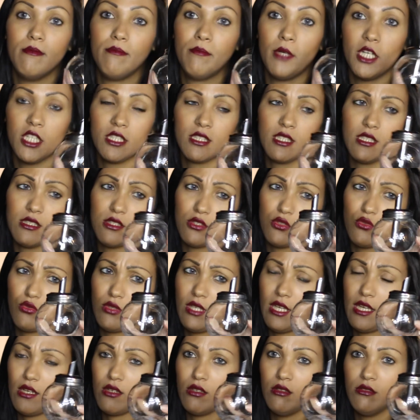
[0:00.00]
porta
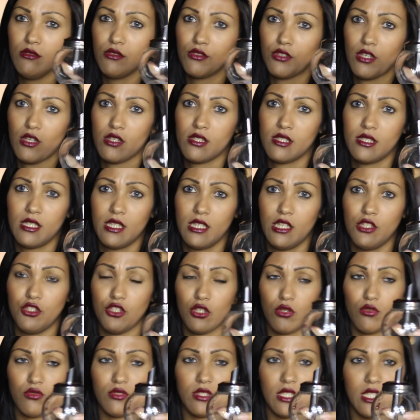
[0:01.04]
zucchero, non so se si
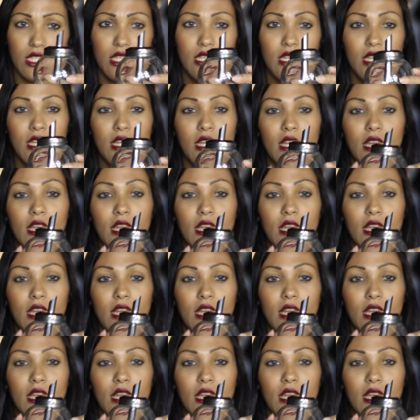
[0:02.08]
dice così,